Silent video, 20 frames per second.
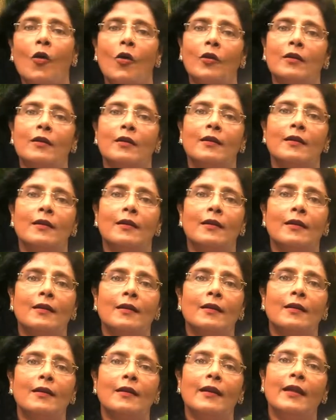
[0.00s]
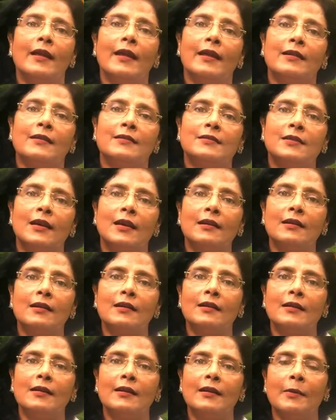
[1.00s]
और एक
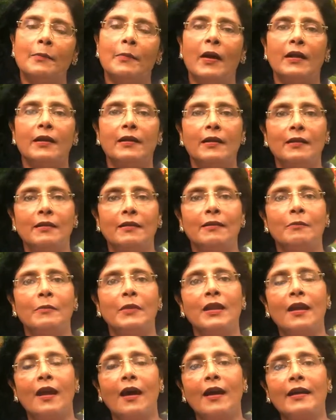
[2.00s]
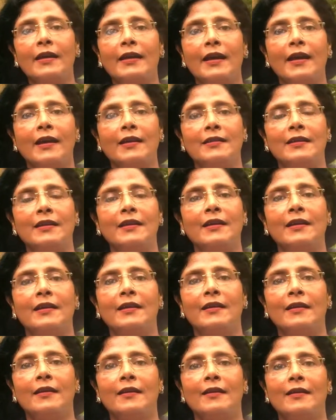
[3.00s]
ठंडे पानी में नहा के आते हैं